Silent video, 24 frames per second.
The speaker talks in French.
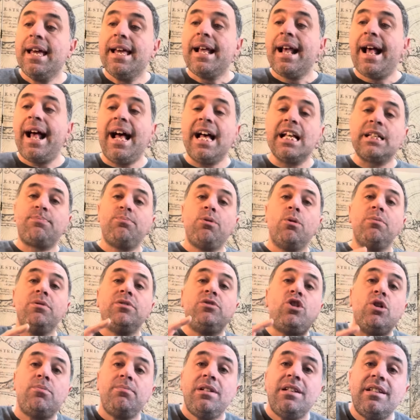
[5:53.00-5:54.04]

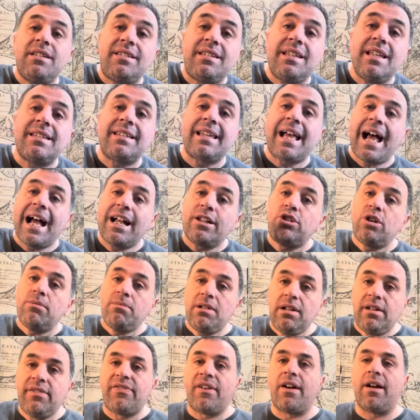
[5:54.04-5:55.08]
2006 à
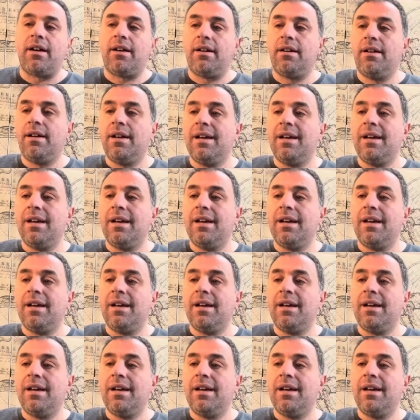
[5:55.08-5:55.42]
2020